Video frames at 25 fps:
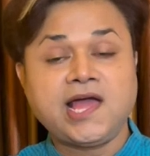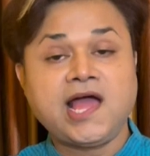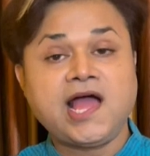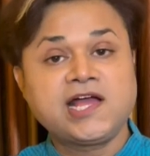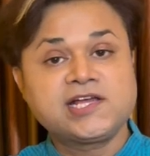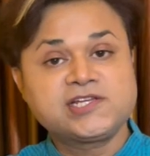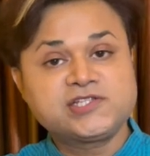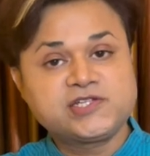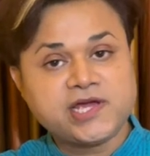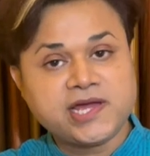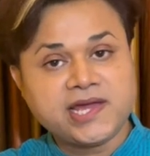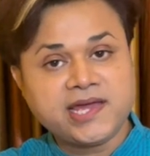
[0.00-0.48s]

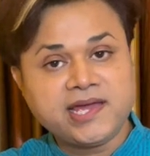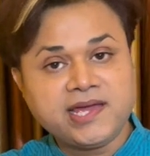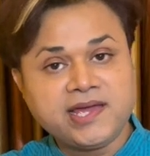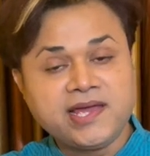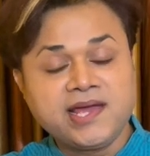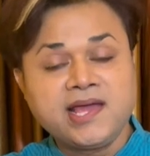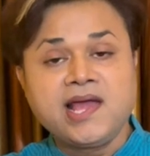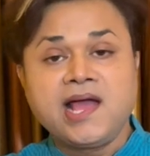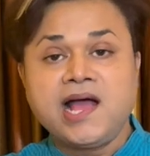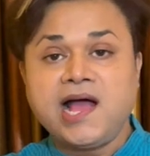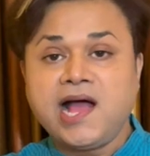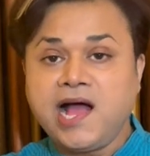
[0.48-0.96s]
आशा है
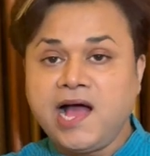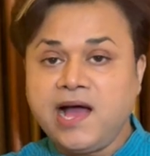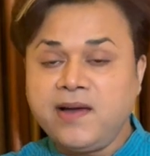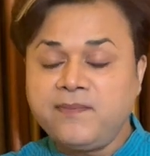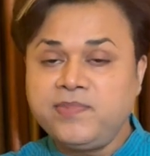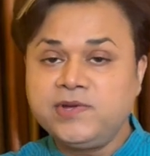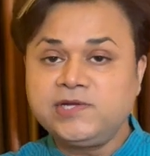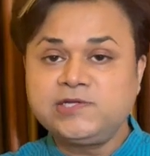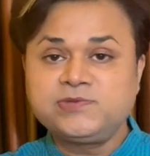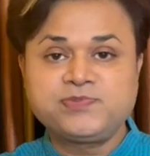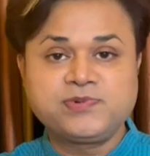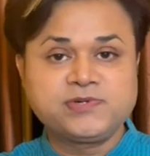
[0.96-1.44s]

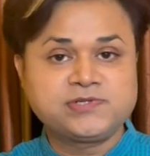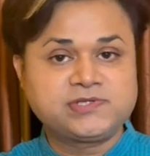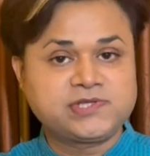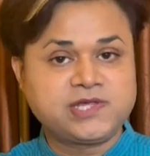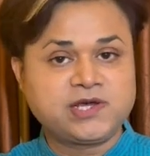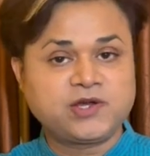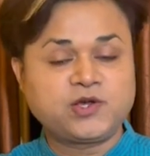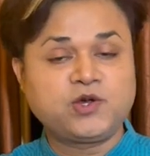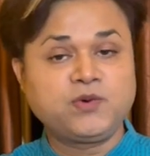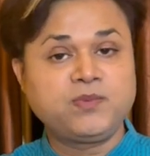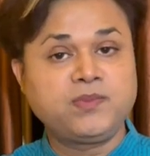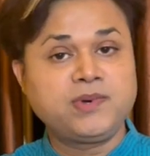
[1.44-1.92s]
आप इस
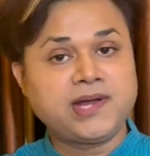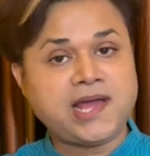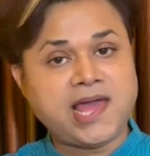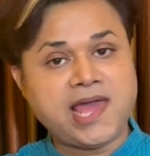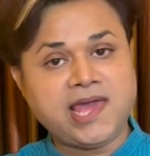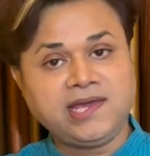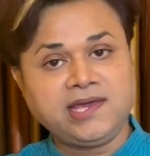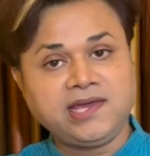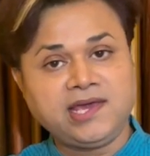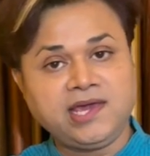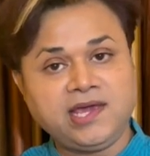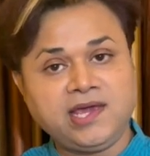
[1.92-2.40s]
पुस्तक को
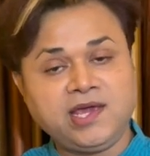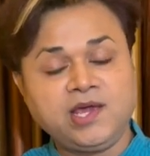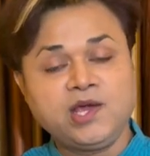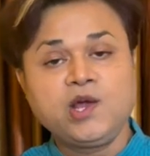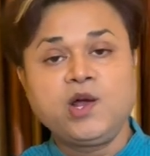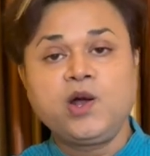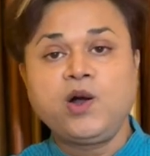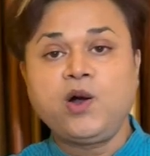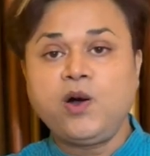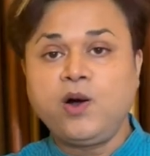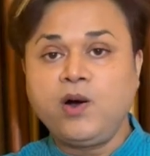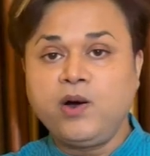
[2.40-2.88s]
मंगाएंगे
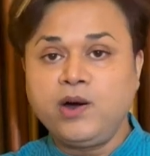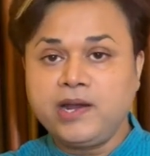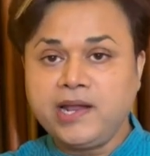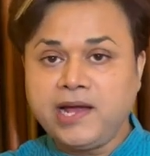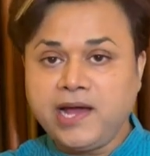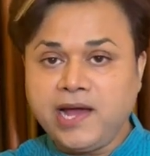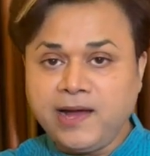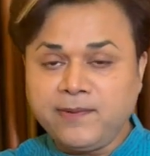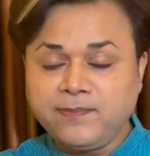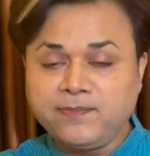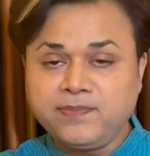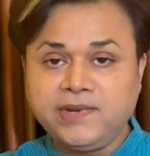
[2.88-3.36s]
और
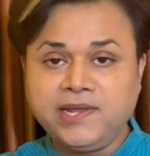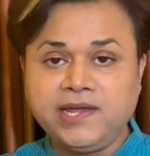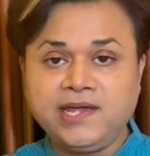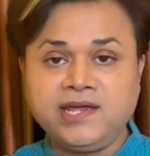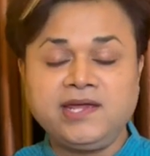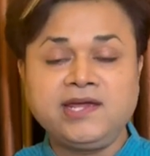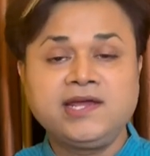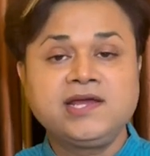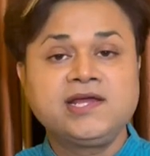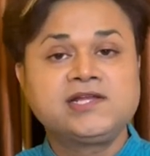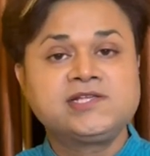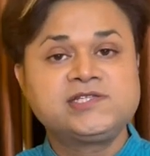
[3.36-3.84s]
अपने
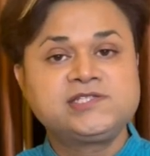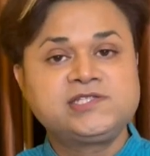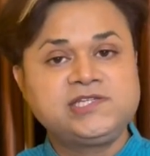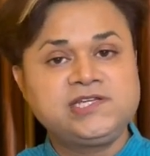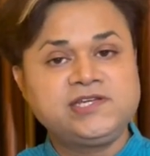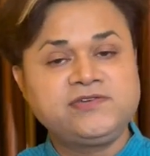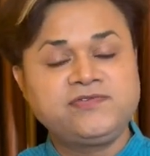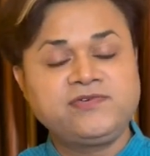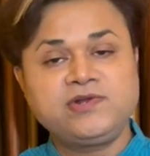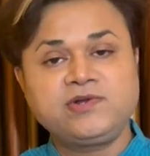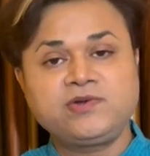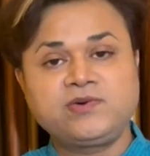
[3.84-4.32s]

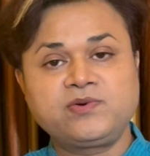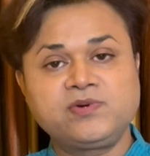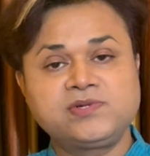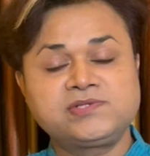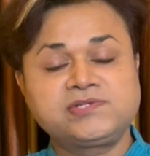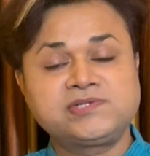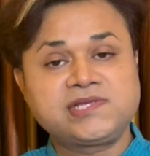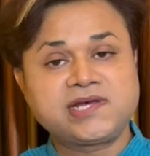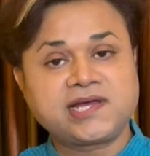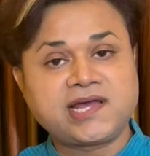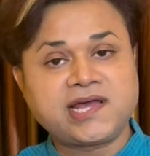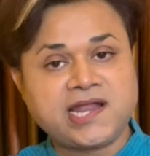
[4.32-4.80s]
जीवन को
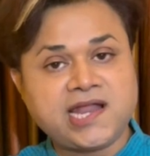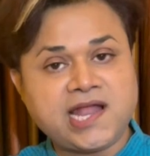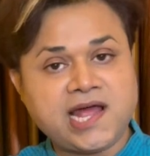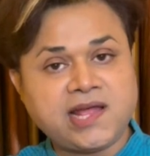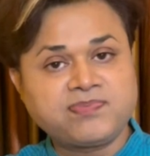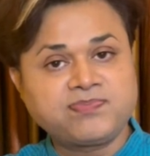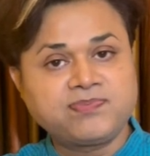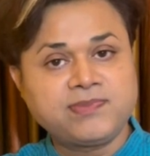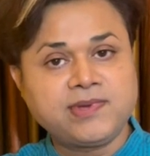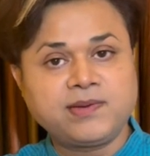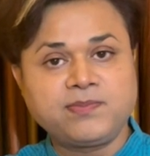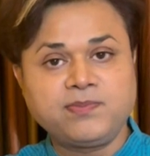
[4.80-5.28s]

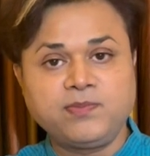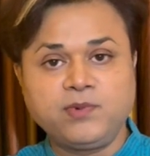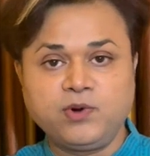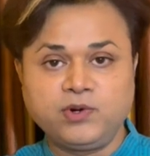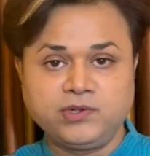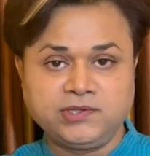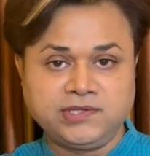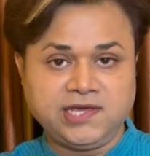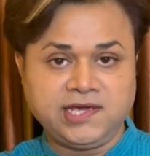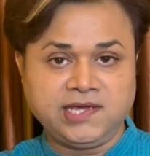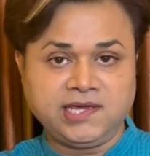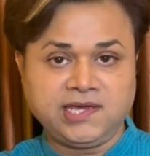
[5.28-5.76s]
सकारात्मक
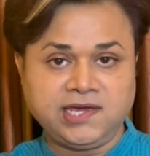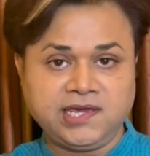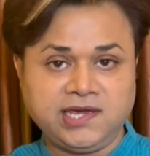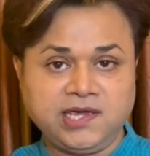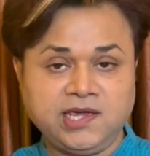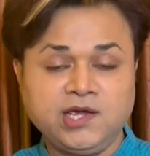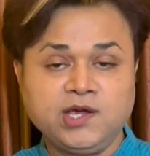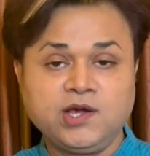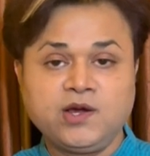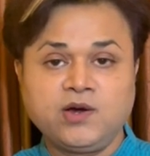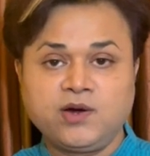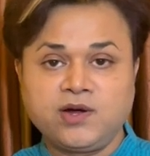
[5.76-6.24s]
मोड़ देंगे
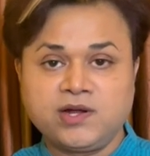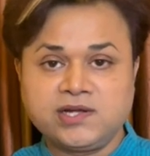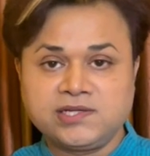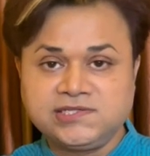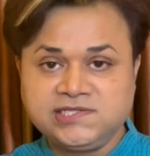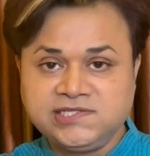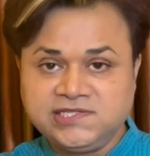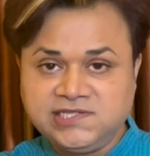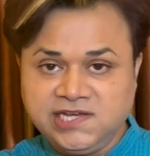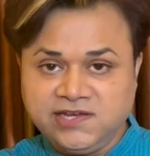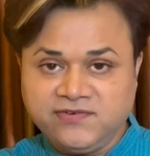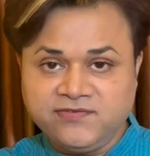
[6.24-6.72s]
और
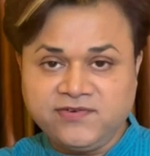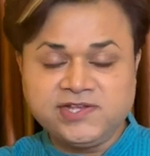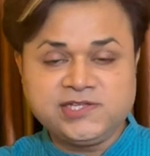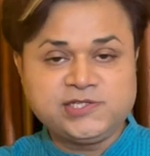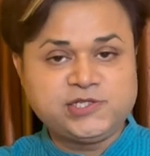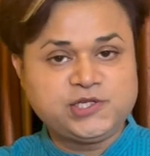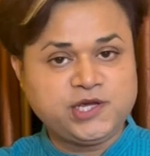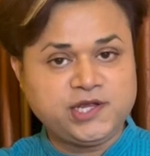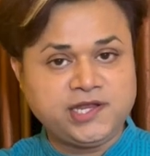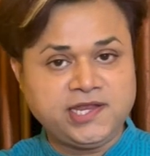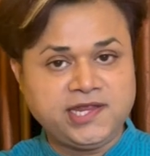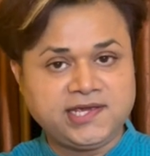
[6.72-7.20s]
जीवन
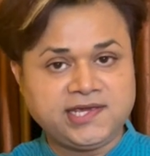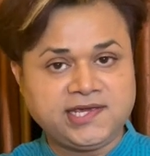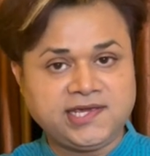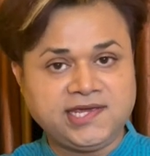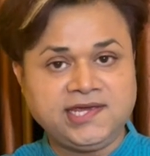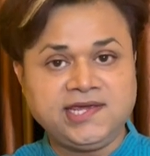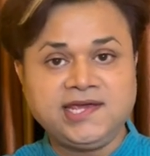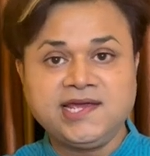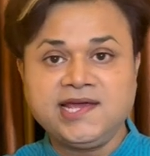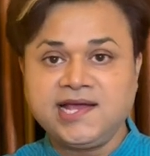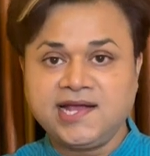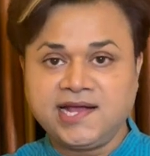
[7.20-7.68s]
जीने
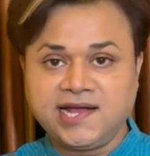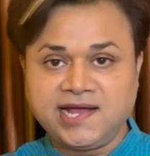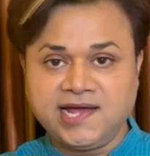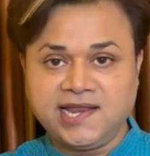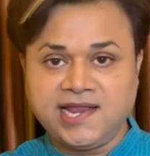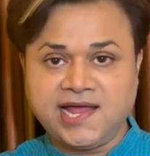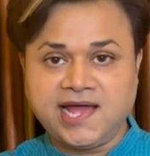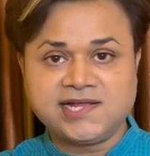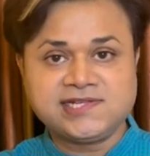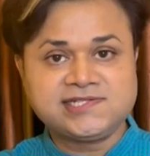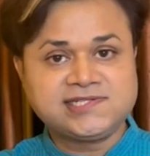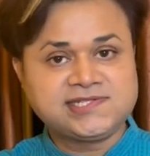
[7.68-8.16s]
की
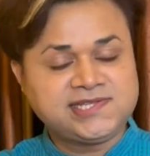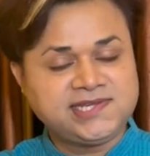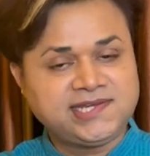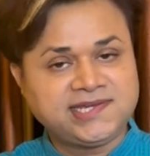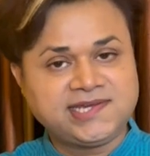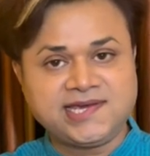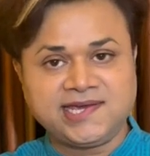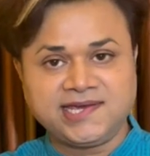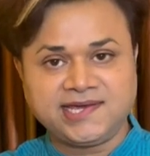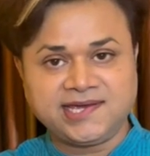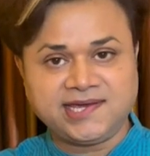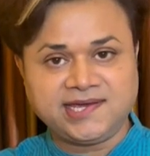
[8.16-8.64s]
कला
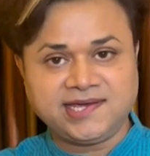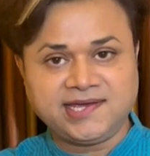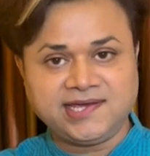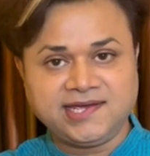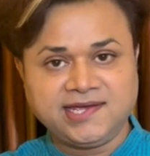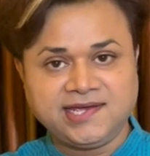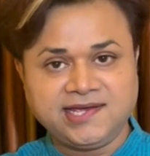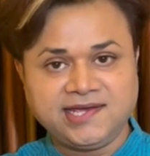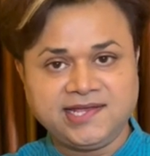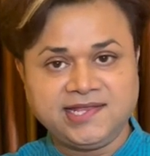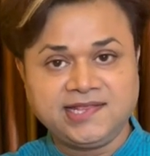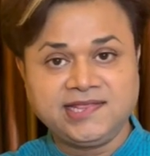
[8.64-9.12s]
सीखेंगे
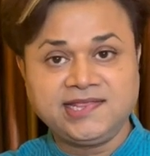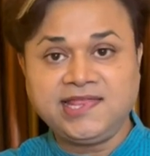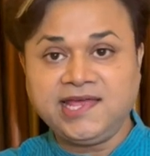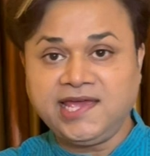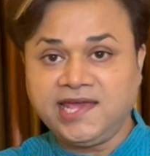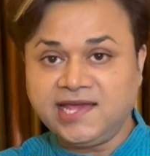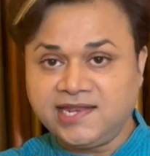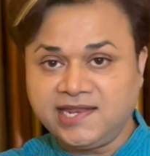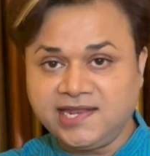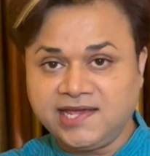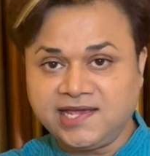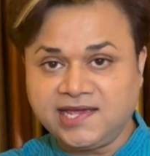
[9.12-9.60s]

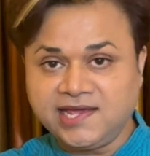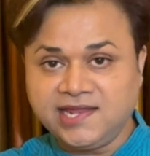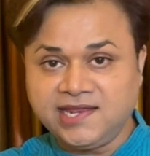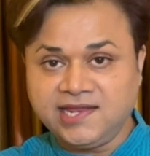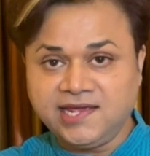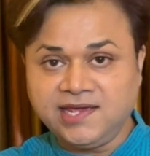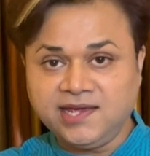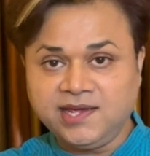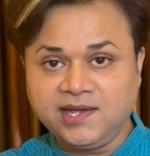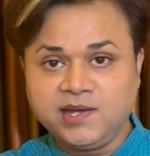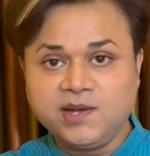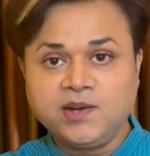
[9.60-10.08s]
देखने के
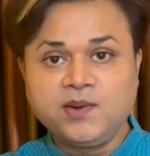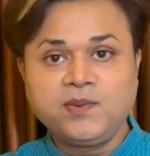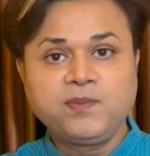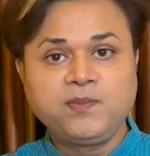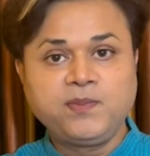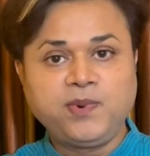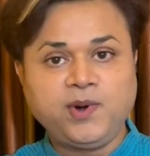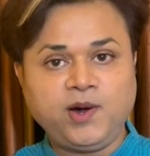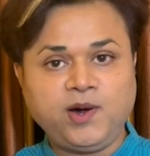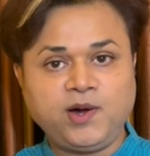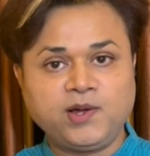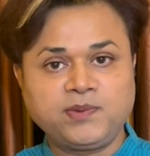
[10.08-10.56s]
लिए
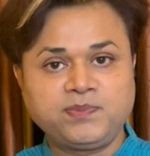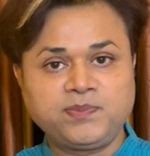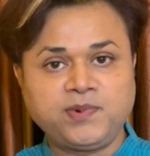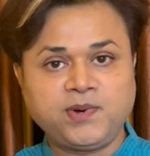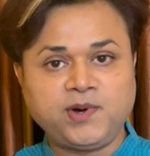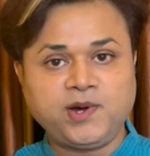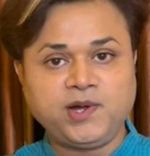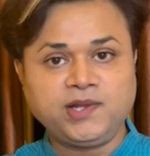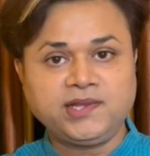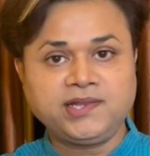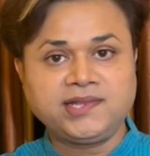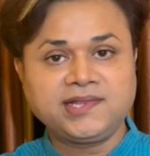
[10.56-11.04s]
बहुत
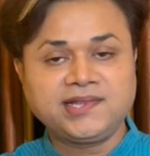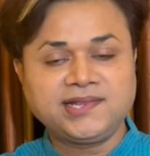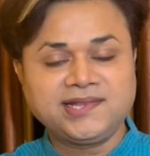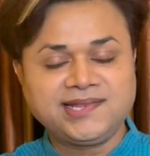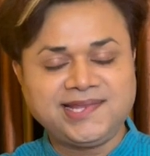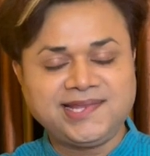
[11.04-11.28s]
बहुत